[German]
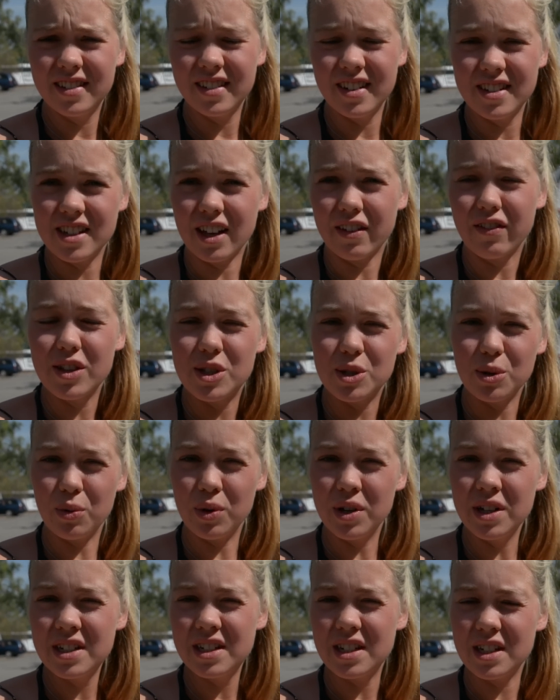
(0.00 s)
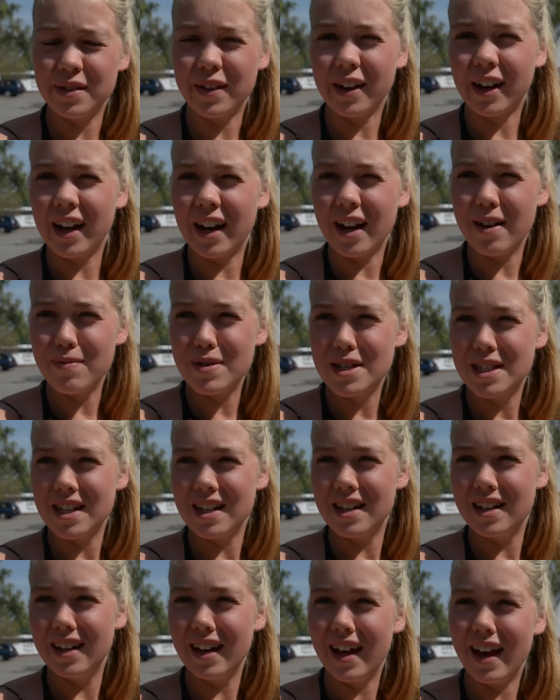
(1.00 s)
das sagen wir zu ruhig, das war gerade ein
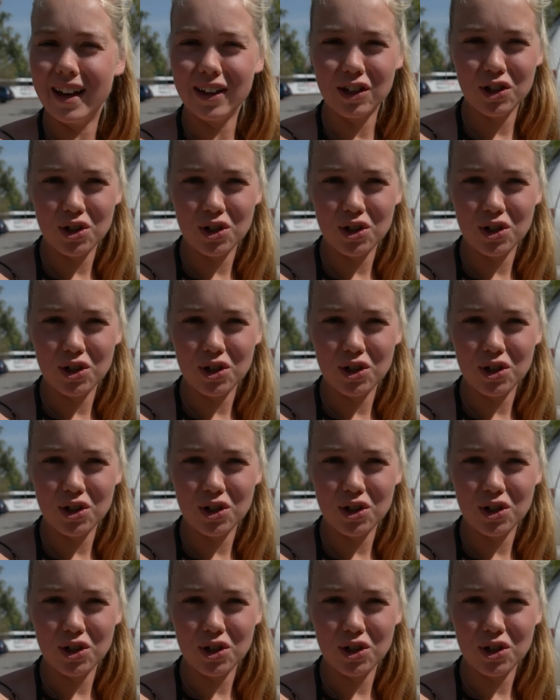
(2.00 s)
bisschen äh,